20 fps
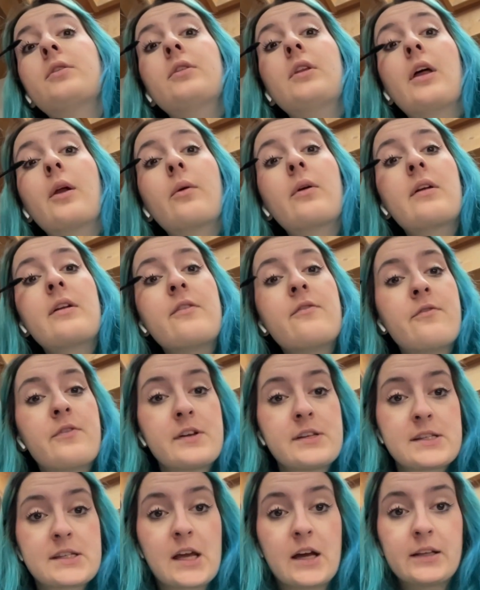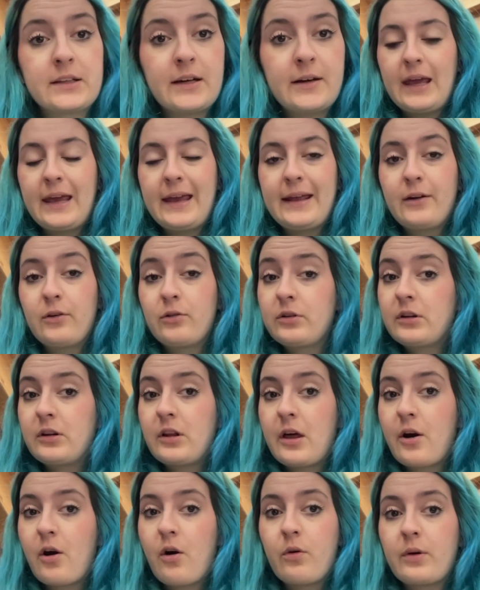dare una rinfrescata e non
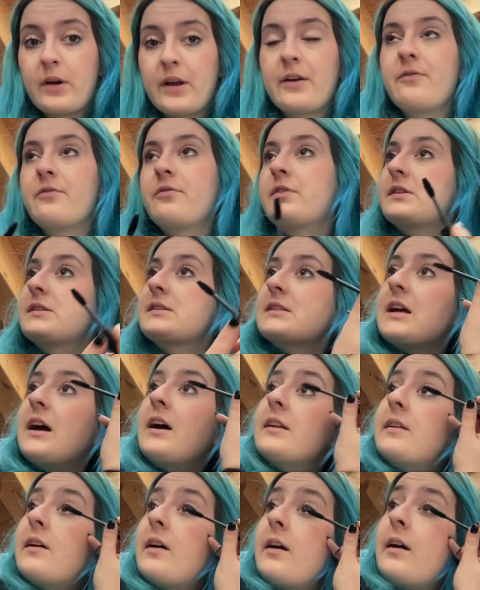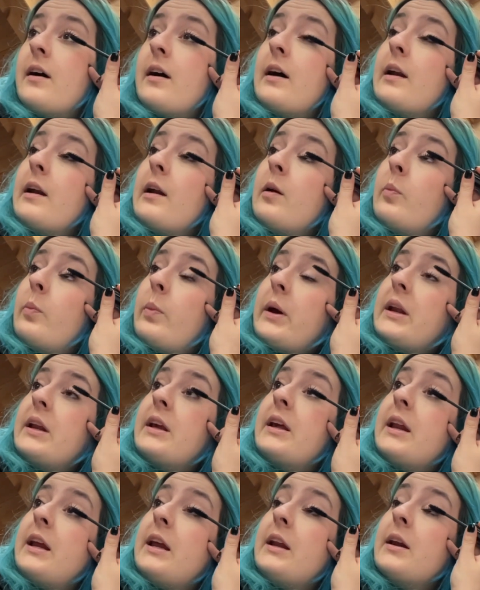darò una rinfrescata all'Alpine
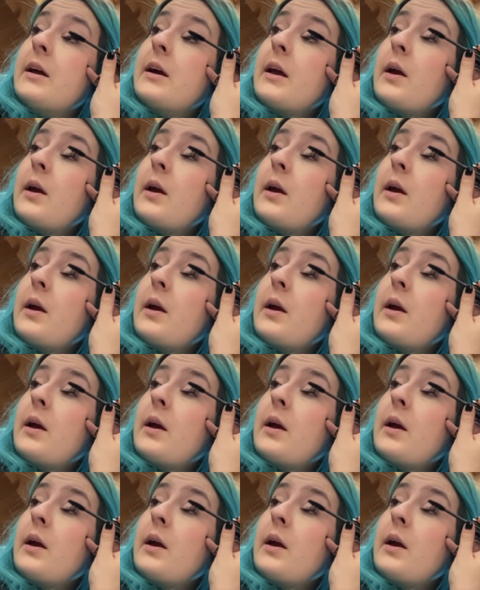Green